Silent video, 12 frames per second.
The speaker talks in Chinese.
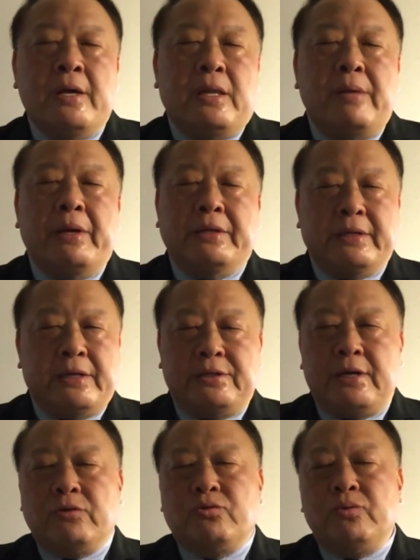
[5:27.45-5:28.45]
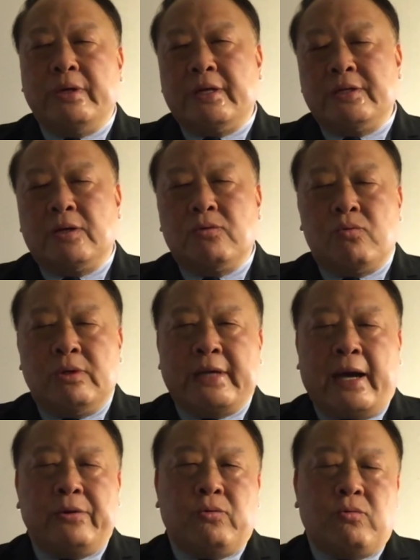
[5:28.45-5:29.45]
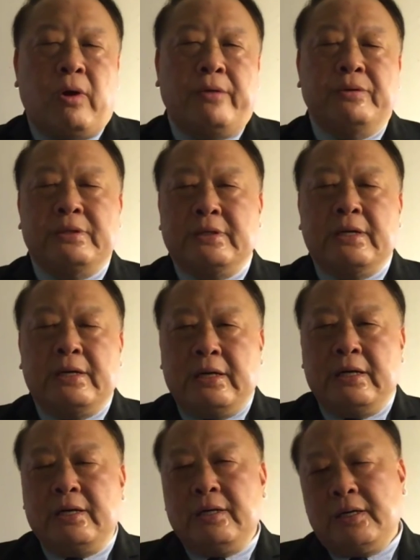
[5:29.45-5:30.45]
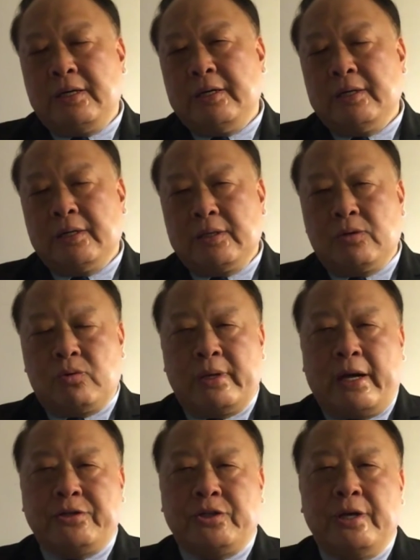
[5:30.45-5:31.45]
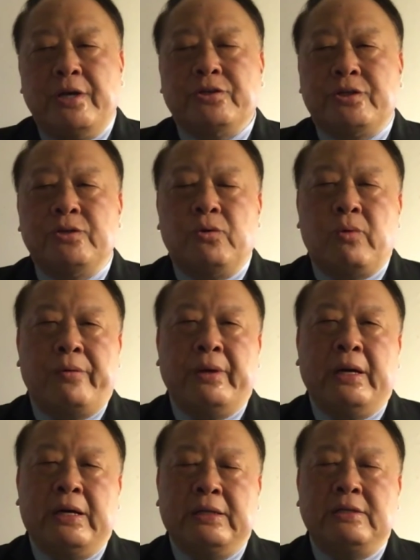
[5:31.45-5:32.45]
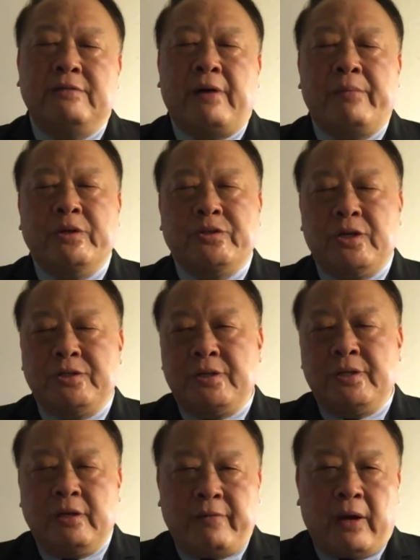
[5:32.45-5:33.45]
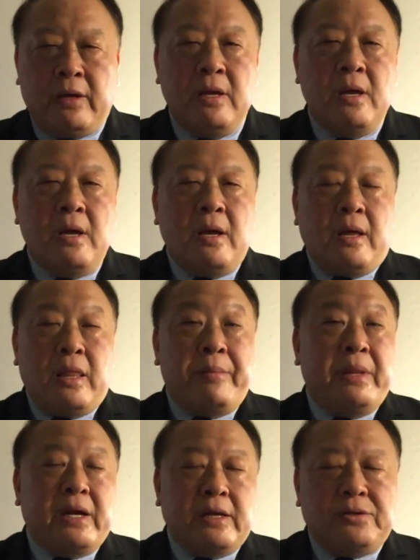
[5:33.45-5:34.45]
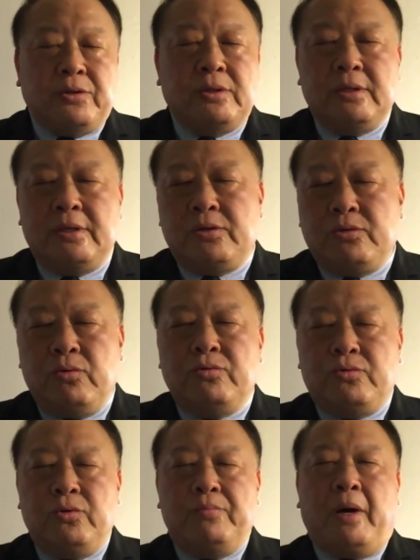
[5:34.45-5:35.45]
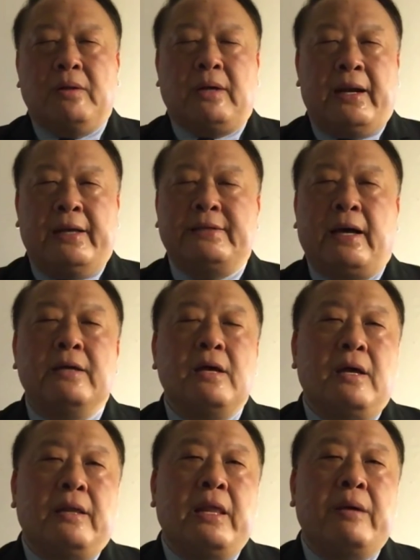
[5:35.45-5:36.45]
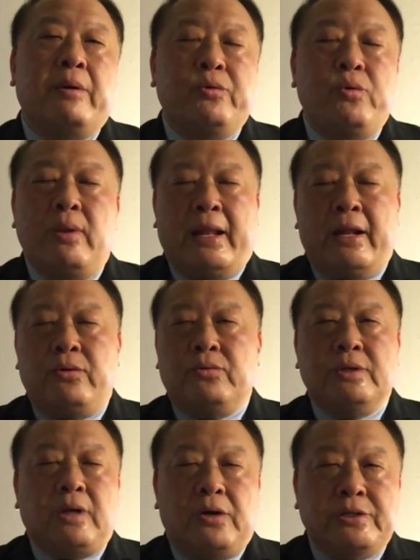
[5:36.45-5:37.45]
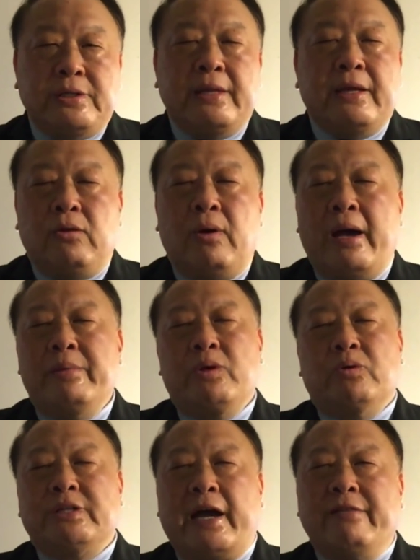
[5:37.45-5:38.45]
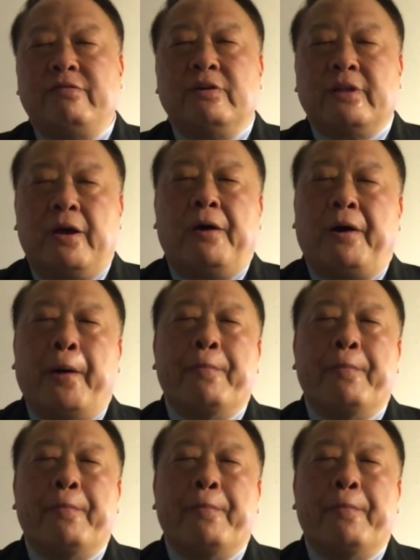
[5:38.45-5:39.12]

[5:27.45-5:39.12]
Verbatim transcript: 那边这个橡树岭的这个国家有关于这个核核国家实验室有关于核子方面设施的地方。那么那个时候据据报道来讲。那么越南的东西到现在都还没有拆封掉啊，